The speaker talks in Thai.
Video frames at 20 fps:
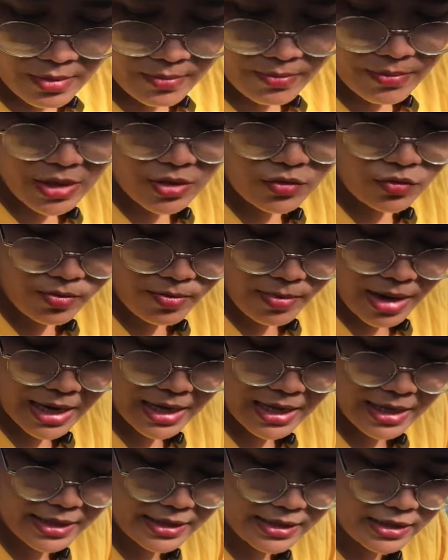เป็นลูกไม้
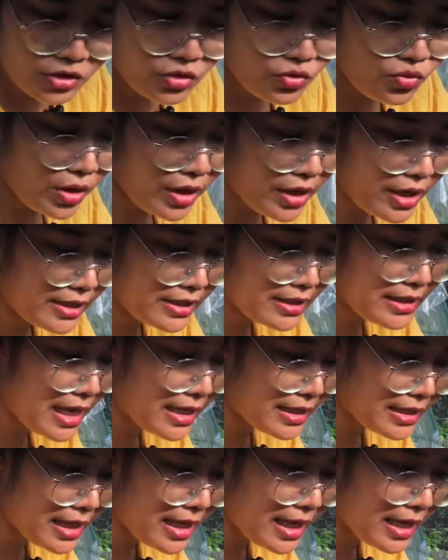สวนอาจาร
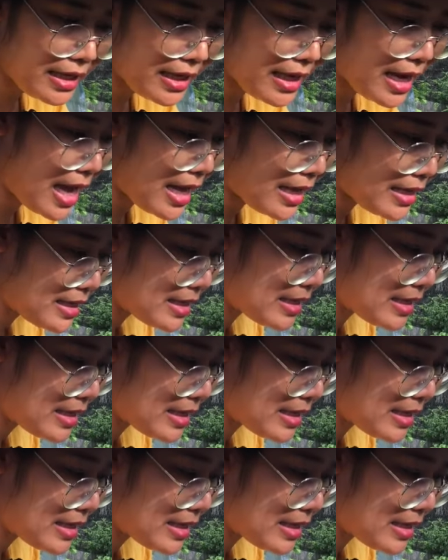ย์เกียงไกร